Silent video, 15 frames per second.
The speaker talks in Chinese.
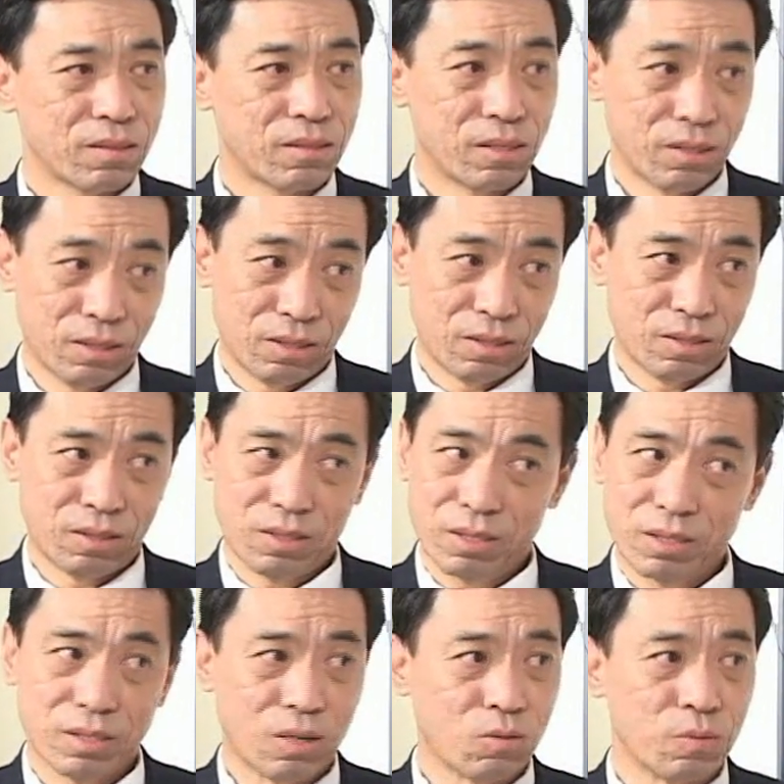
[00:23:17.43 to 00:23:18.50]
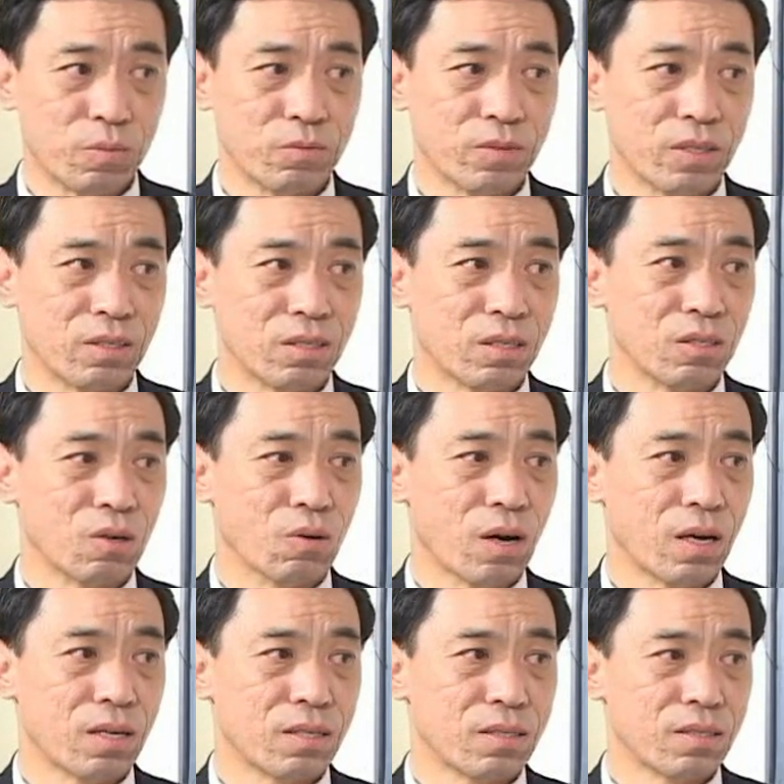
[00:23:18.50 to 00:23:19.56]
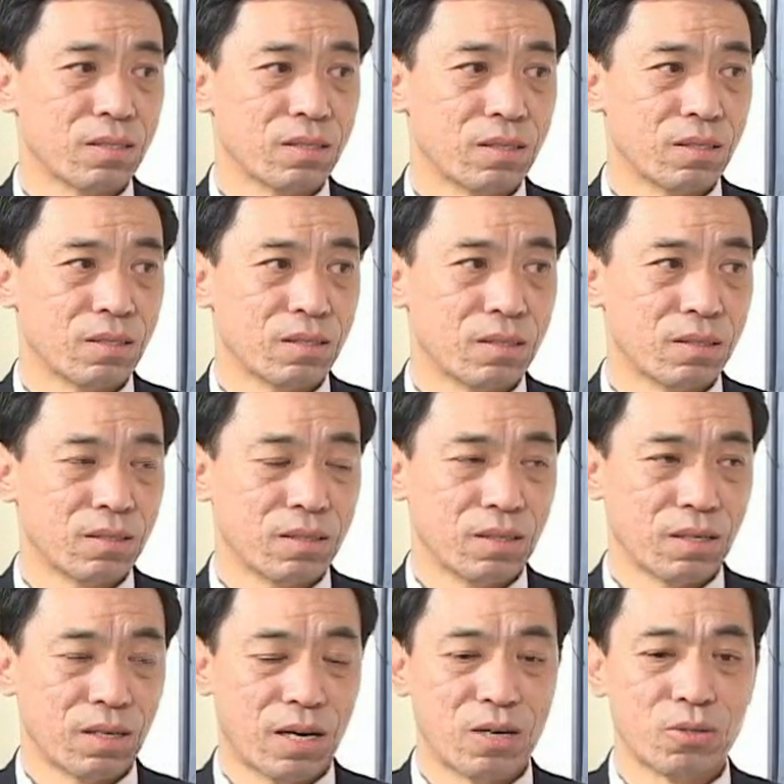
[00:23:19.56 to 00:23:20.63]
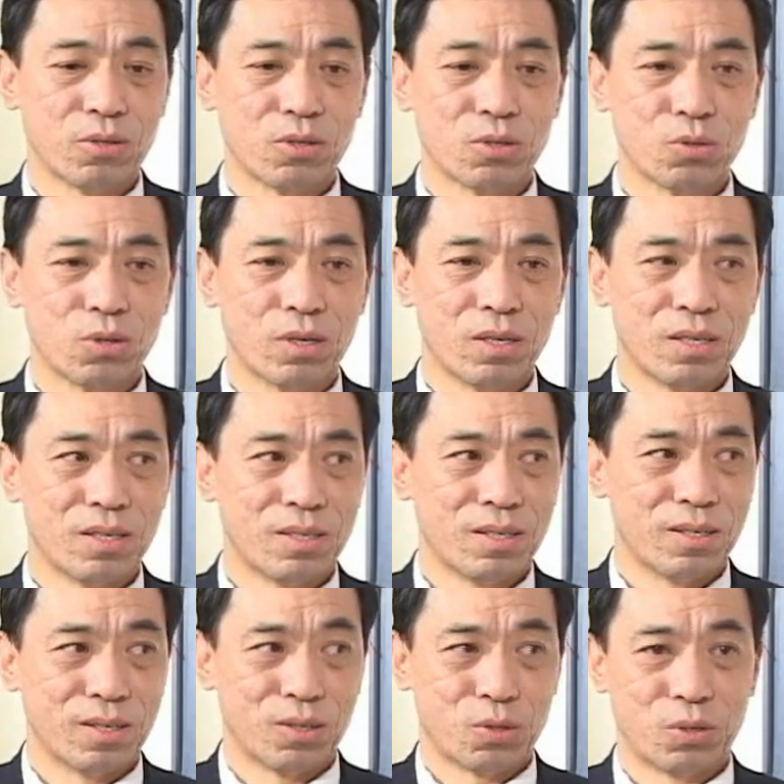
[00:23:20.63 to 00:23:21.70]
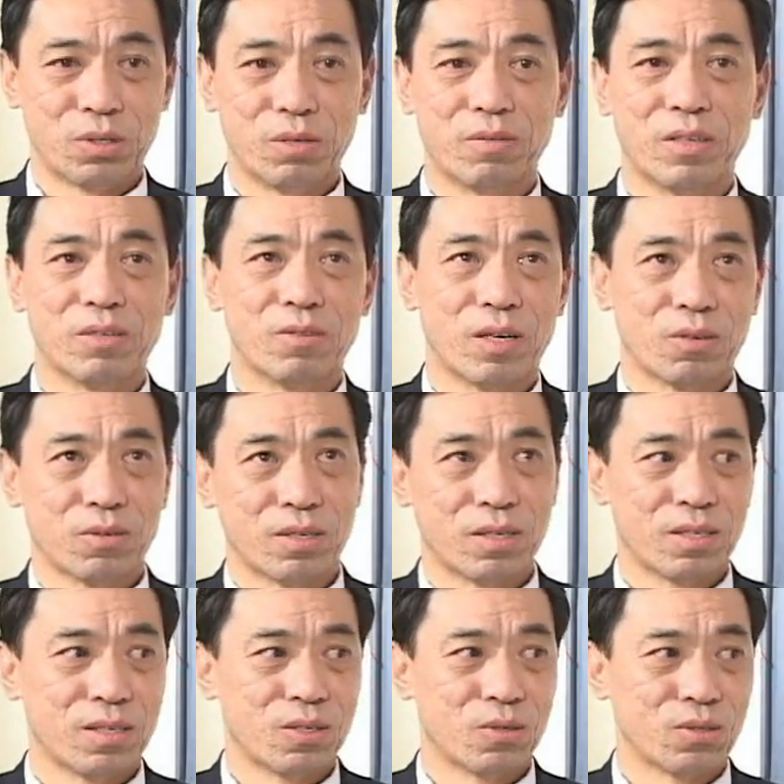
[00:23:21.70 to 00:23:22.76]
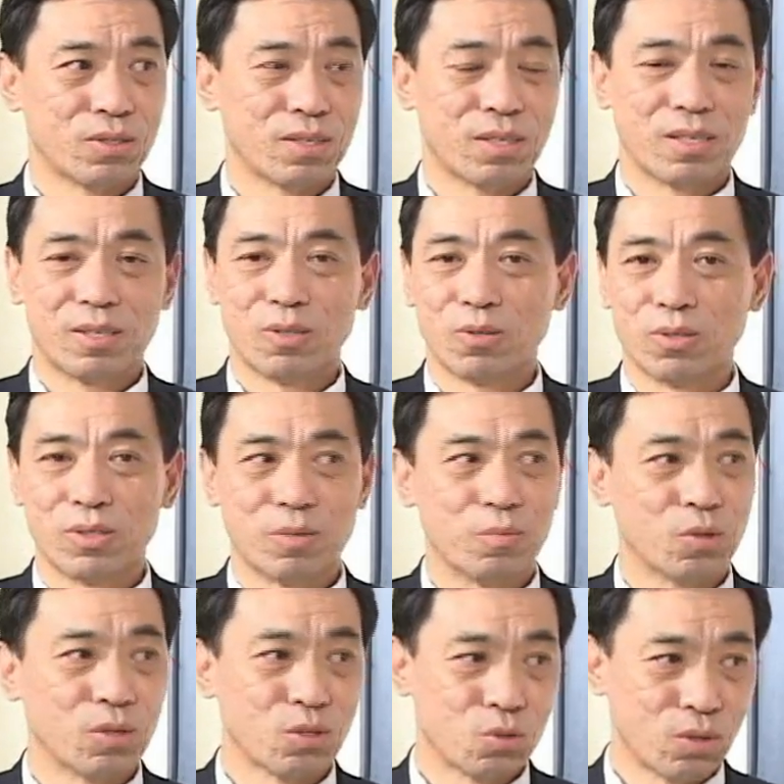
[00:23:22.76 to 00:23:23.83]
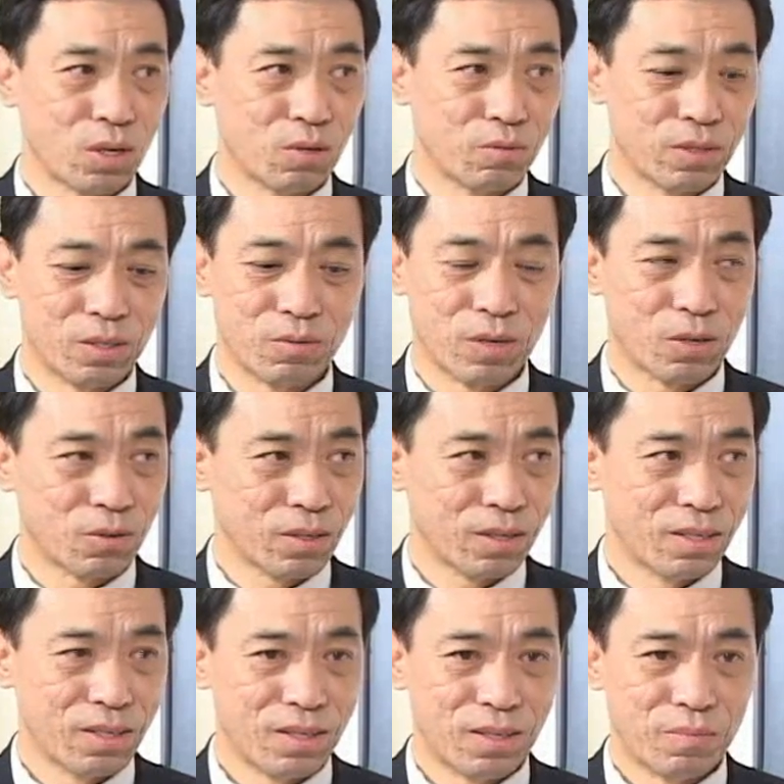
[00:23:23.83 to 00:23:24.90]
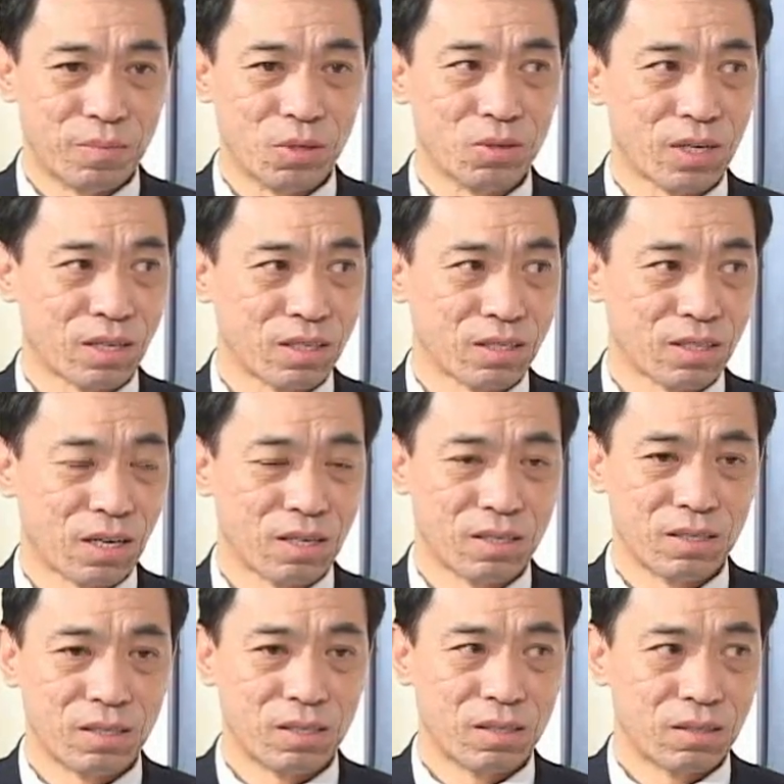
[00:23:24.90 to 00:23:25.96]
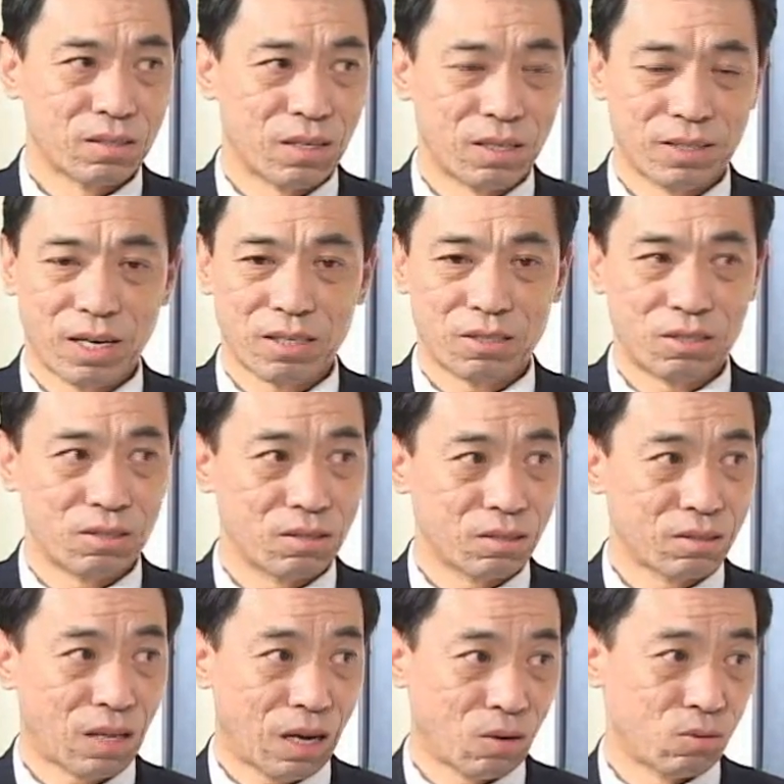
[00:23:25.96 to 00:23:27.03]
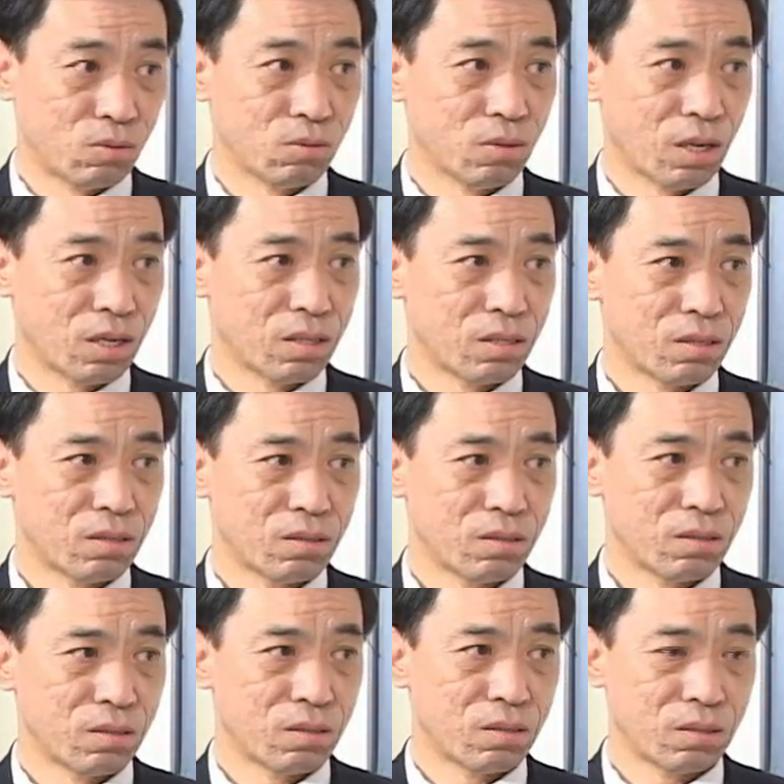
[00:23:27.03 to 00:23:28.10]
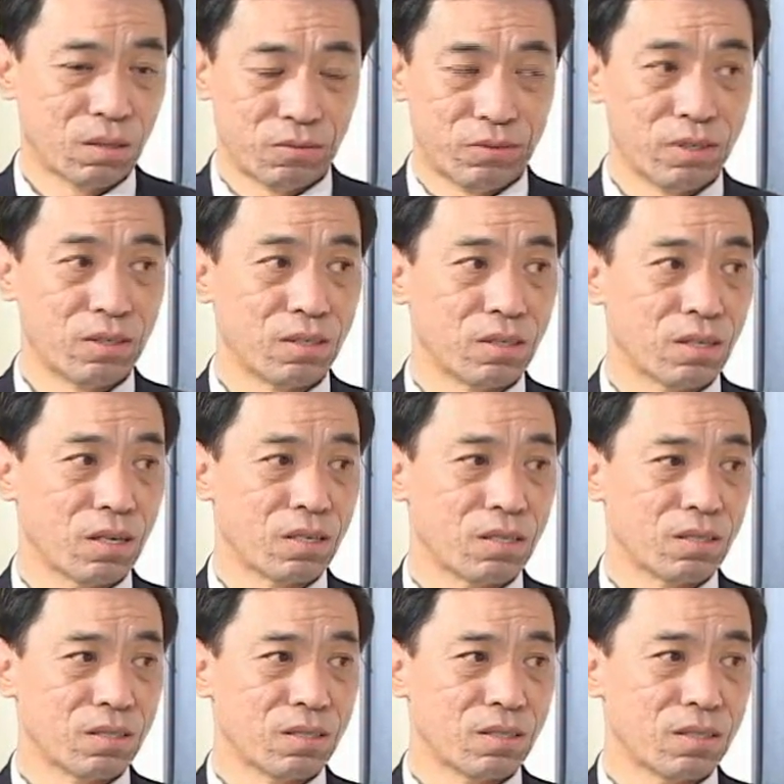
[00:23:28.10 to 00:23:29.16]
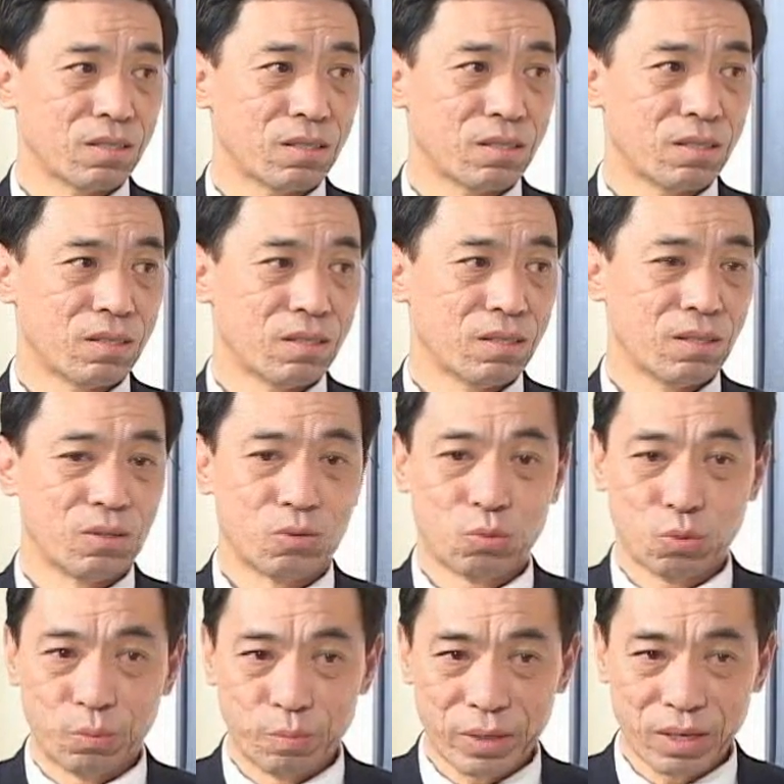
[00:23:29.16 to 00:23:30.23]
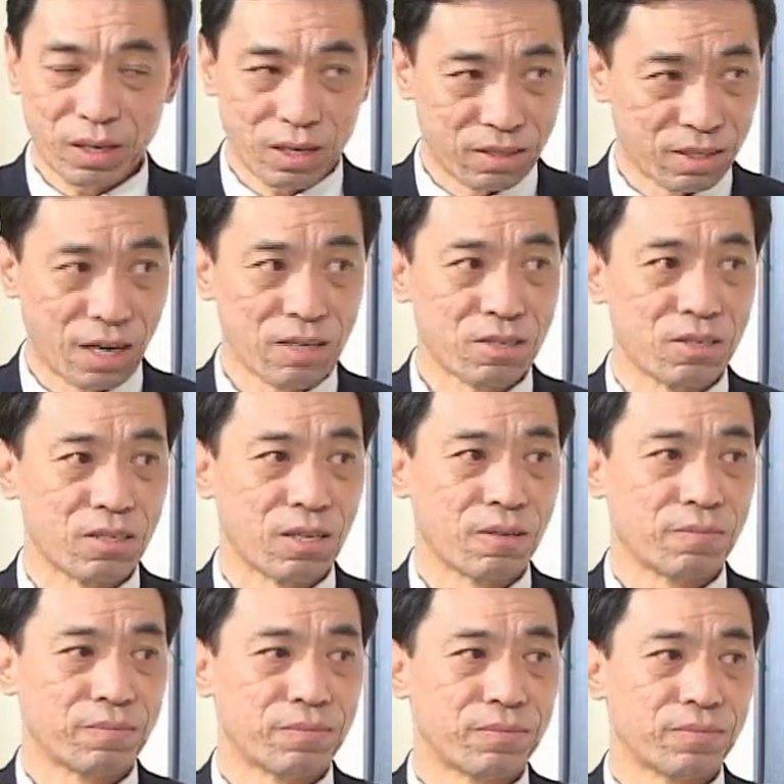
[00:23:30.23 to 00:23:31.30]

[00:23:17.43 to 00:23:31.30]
这是这是在我们文艺界有啊，还有就是说，呃，春节文艺晚会或者或者某个重要文艺晚会没有让他上，在家气的大哭啊，像疯了一样，准备了很长时间。